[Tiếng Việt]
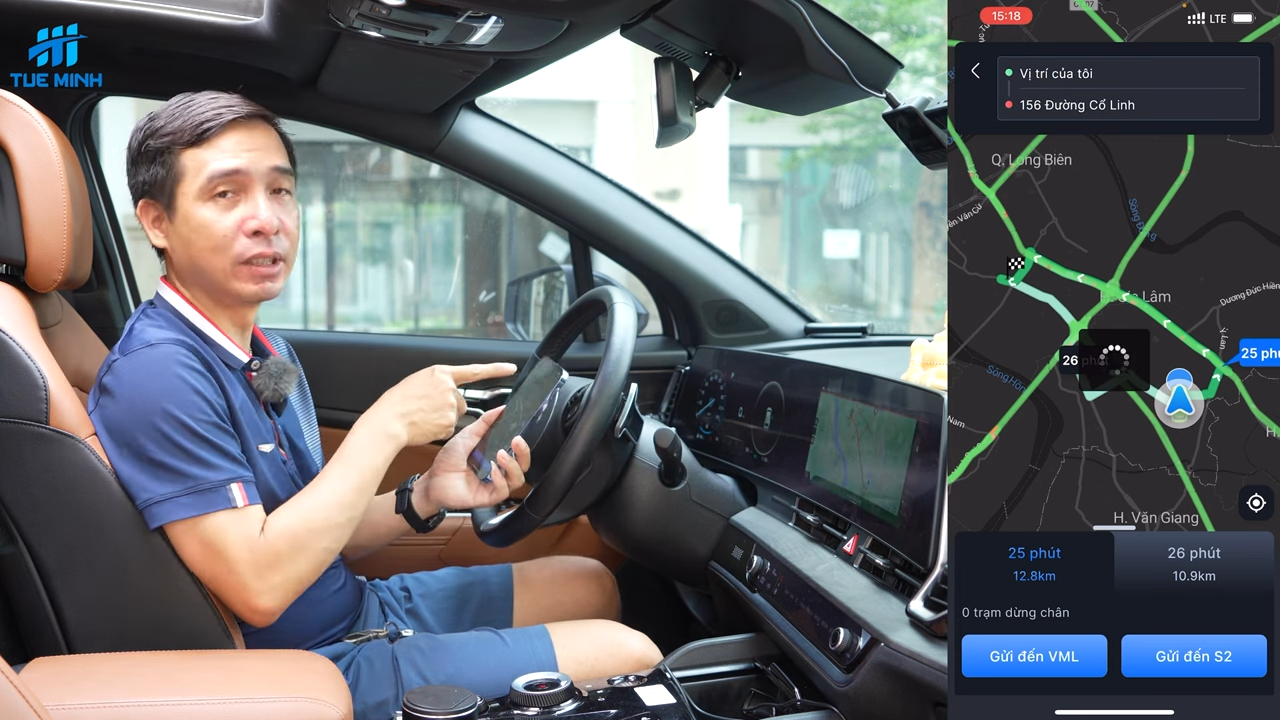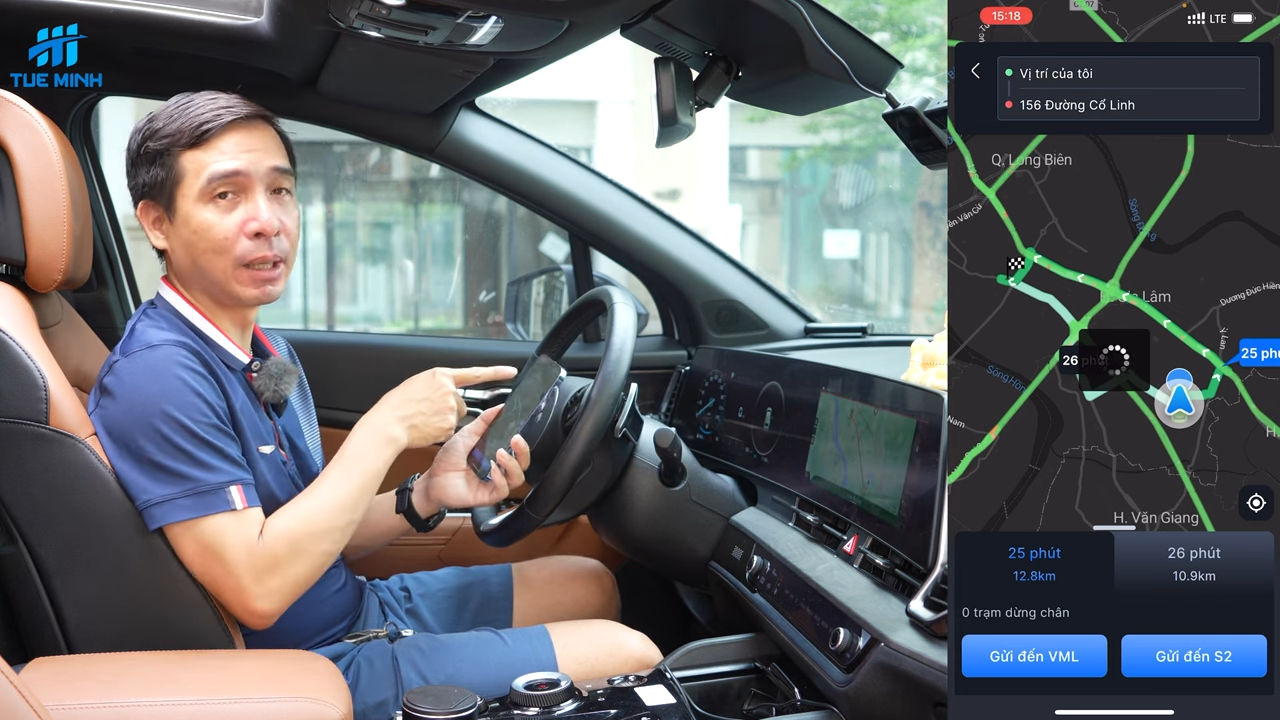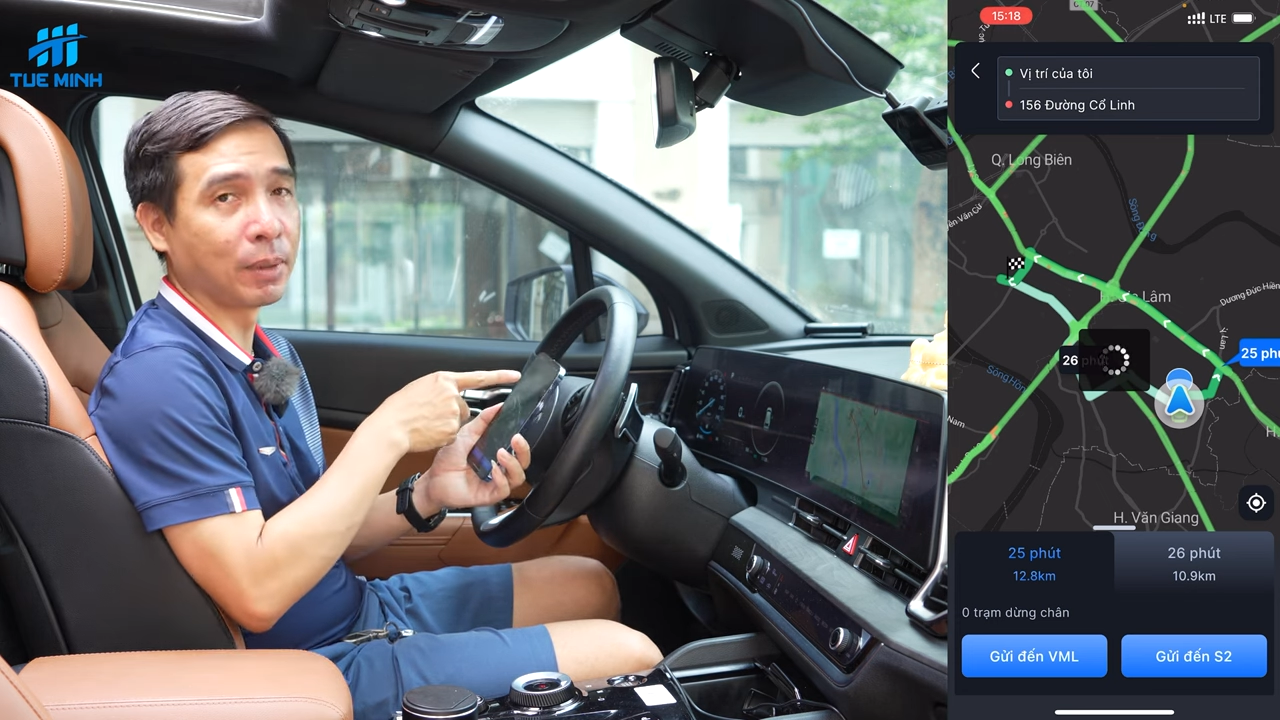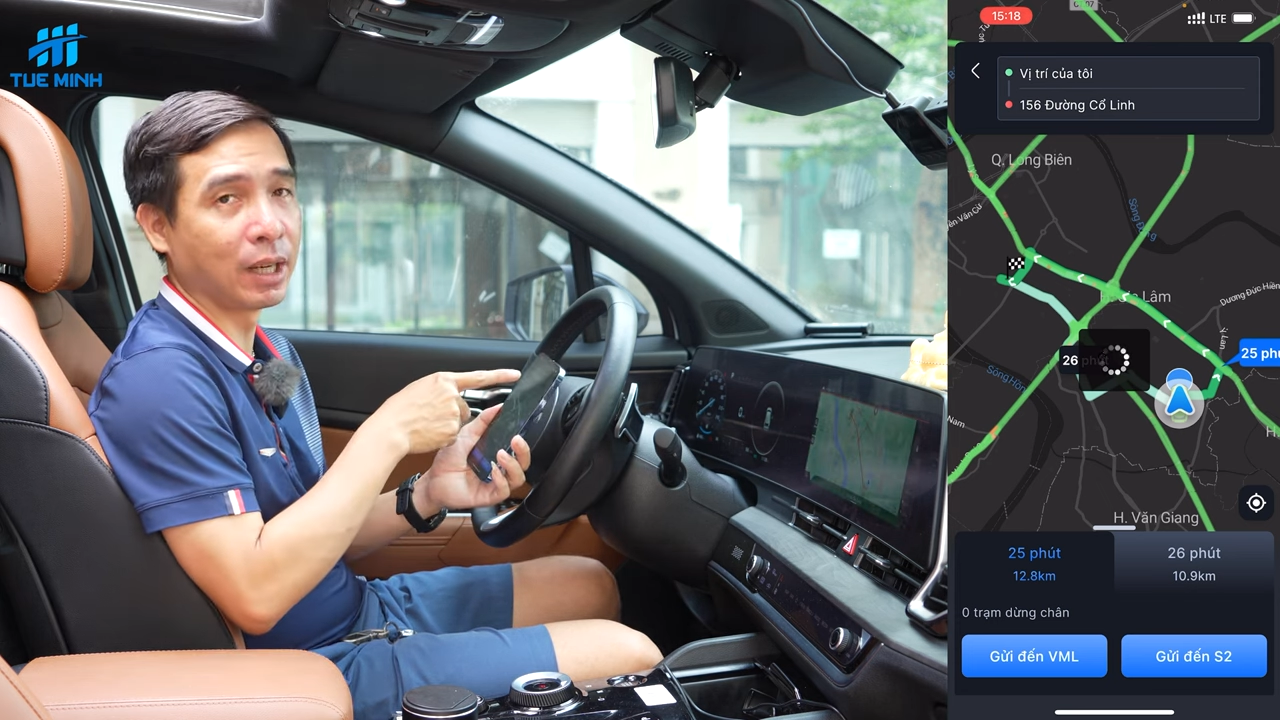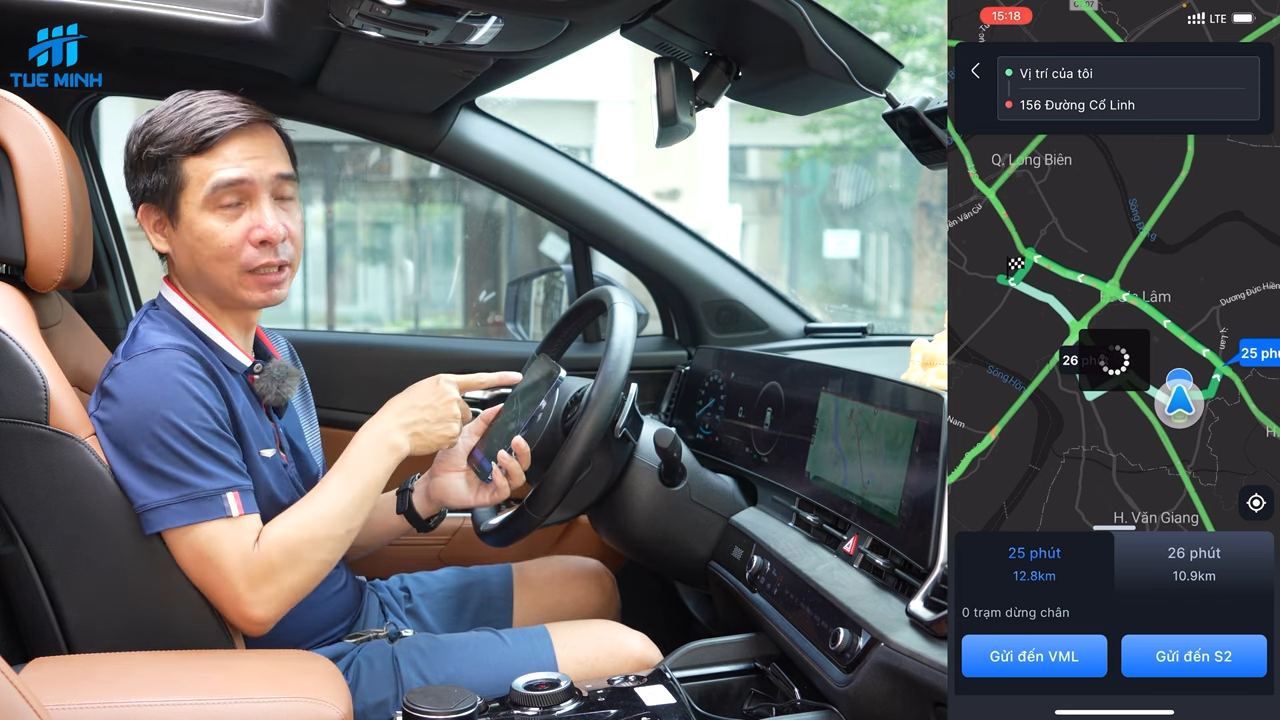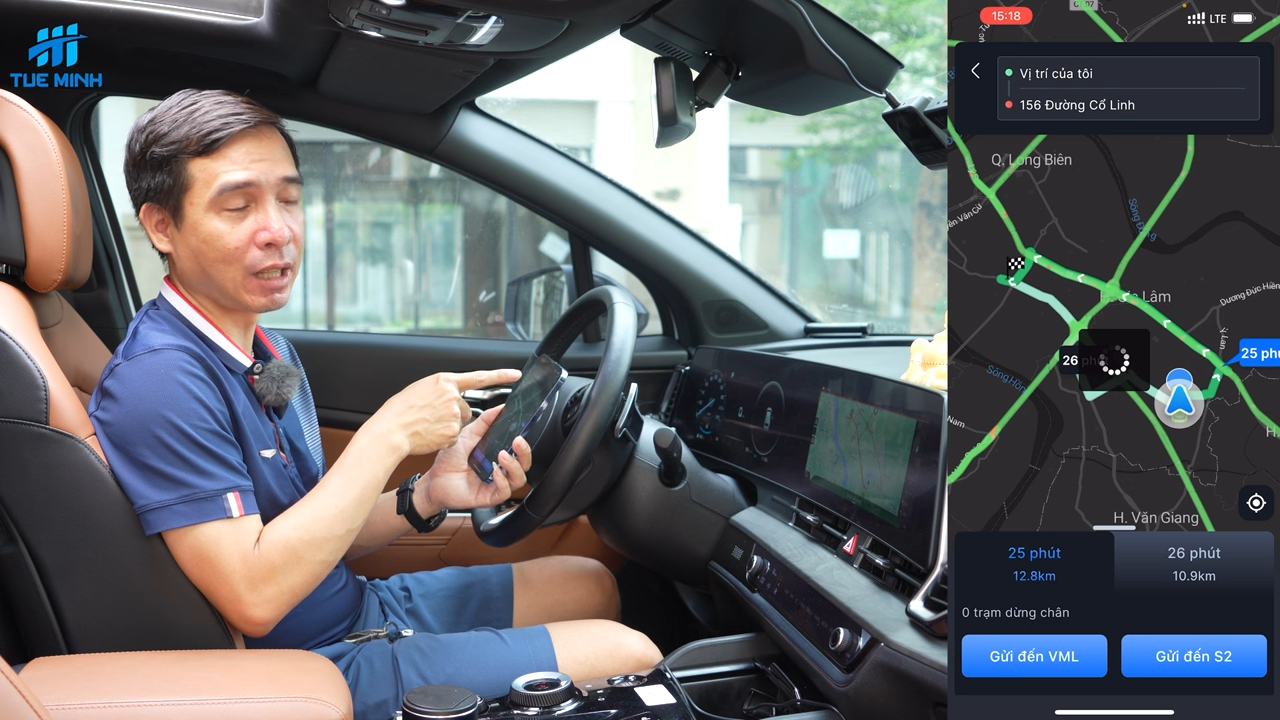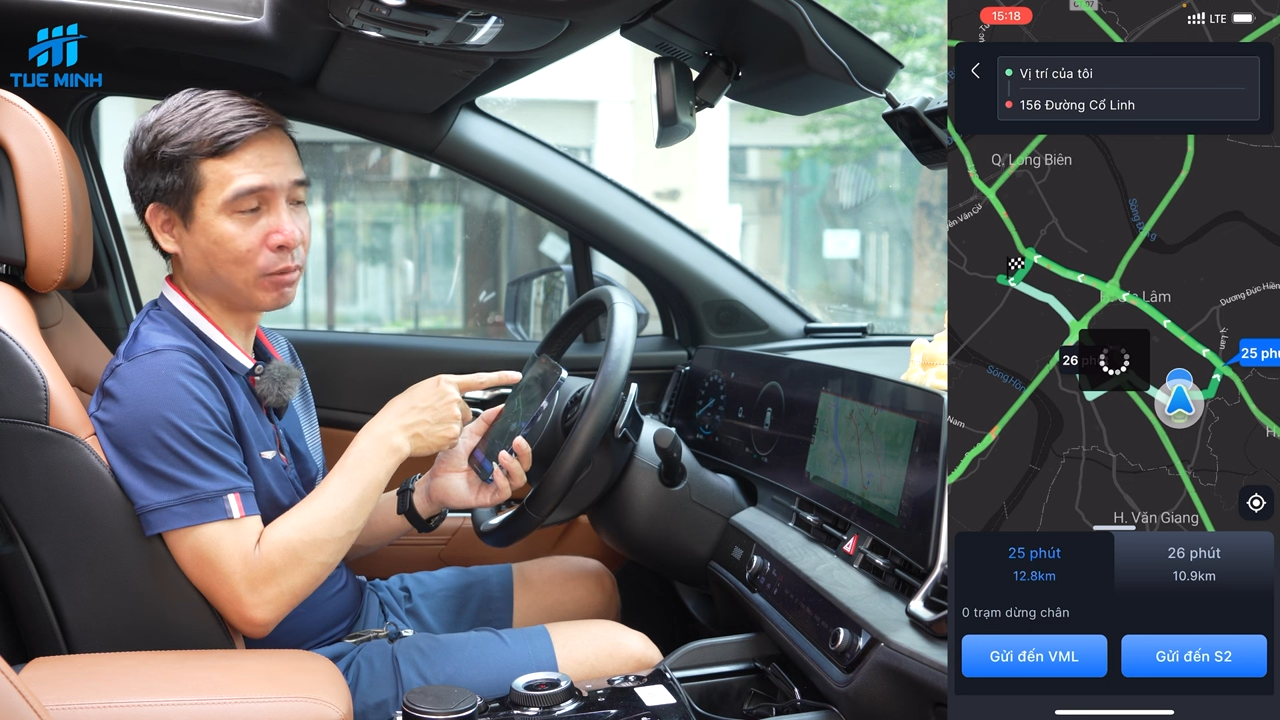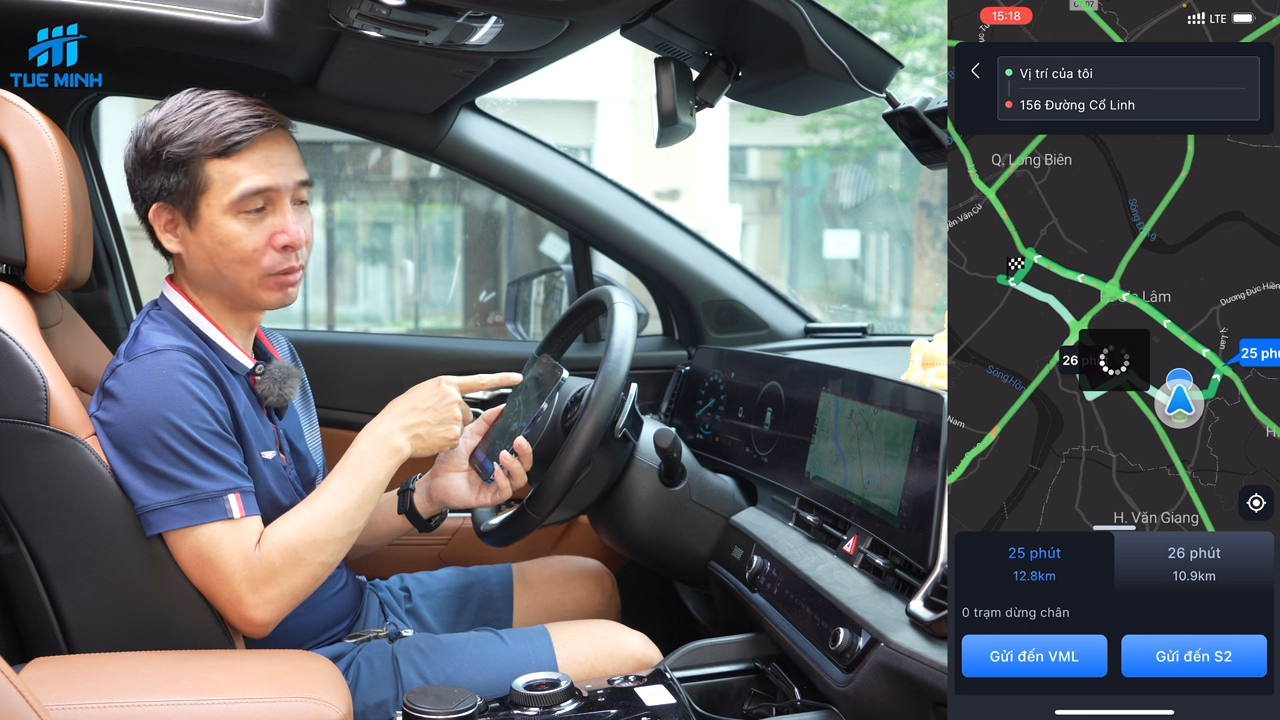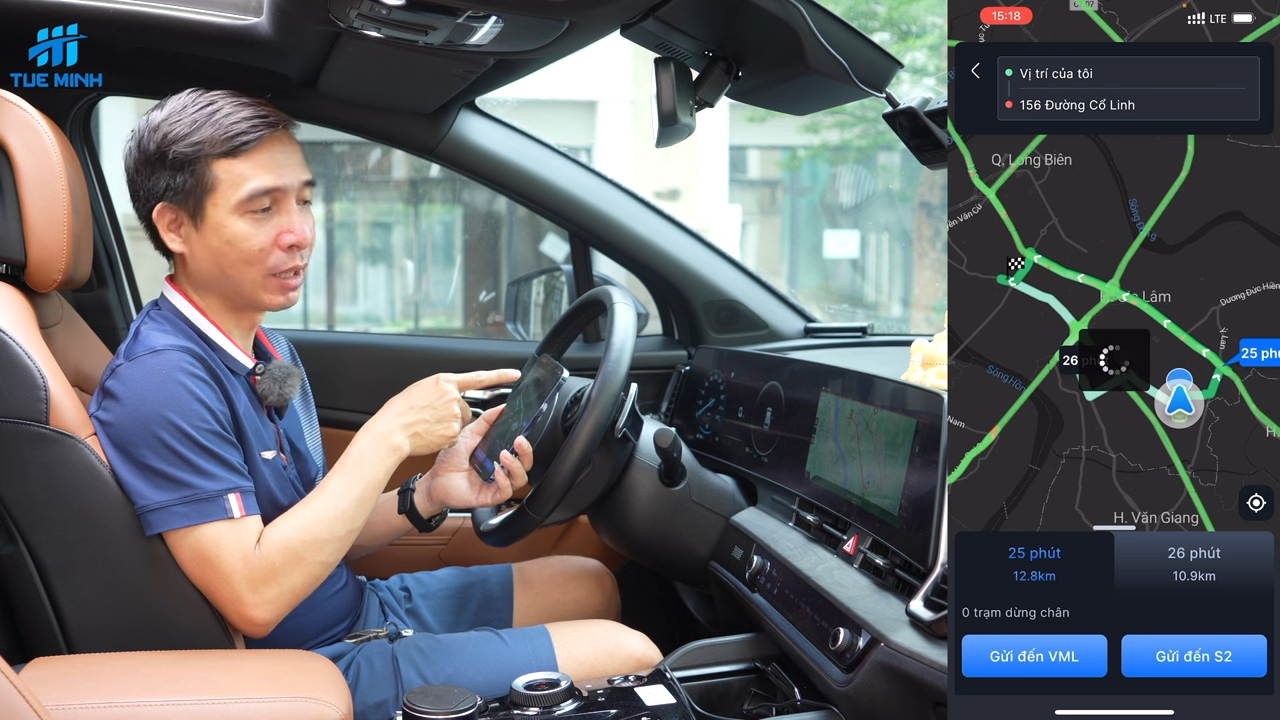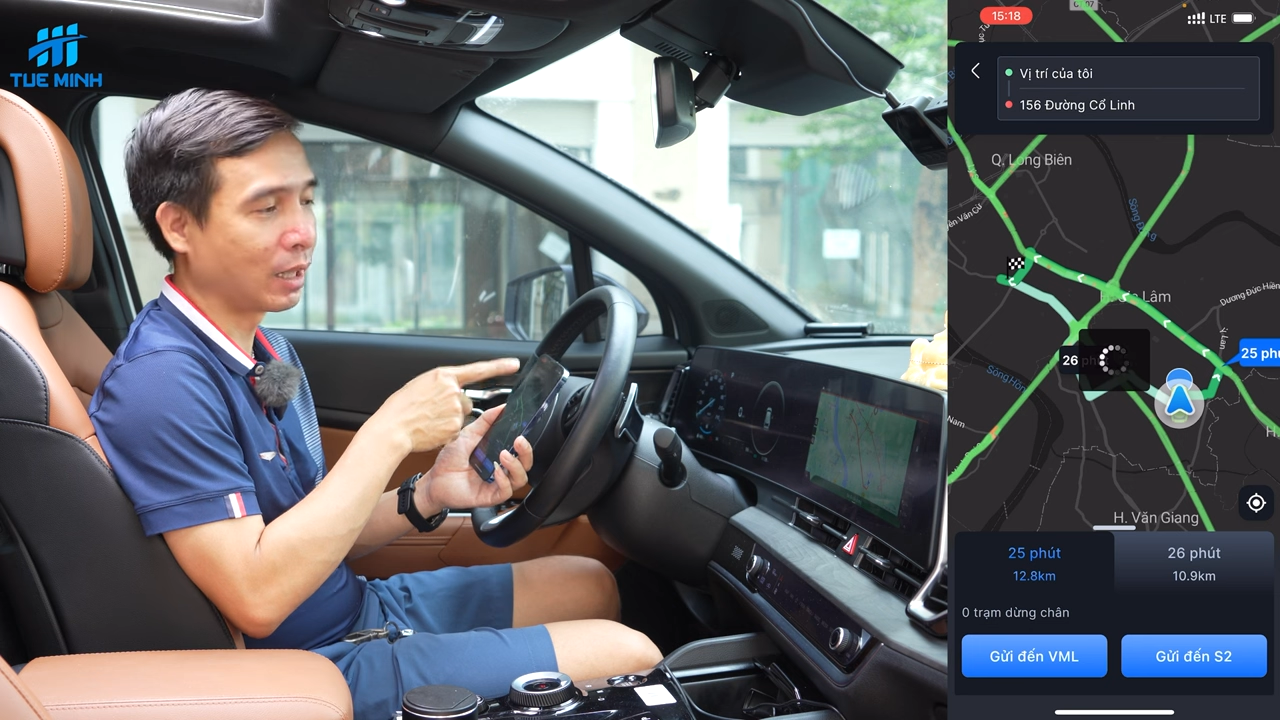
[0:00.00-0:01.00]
vừa nhập ở đây sau